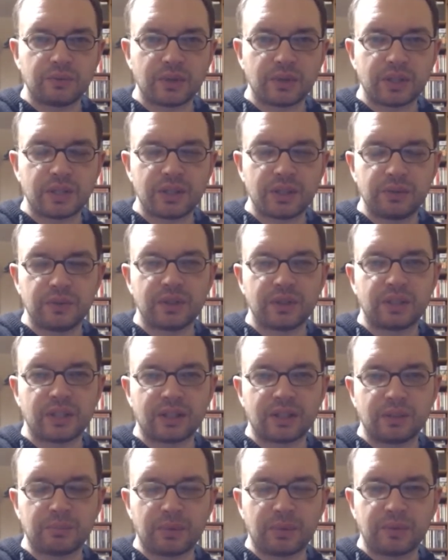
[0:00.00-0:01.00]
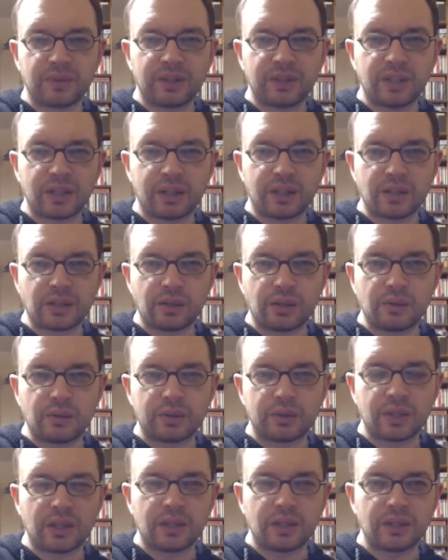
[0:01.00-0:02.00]
właściwie tak naprawdę na
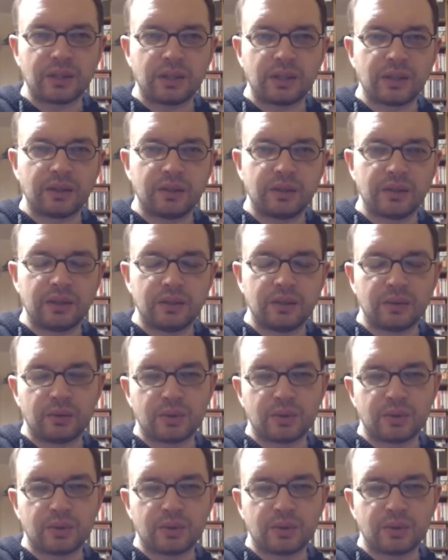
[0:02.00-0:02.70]
kaszalota i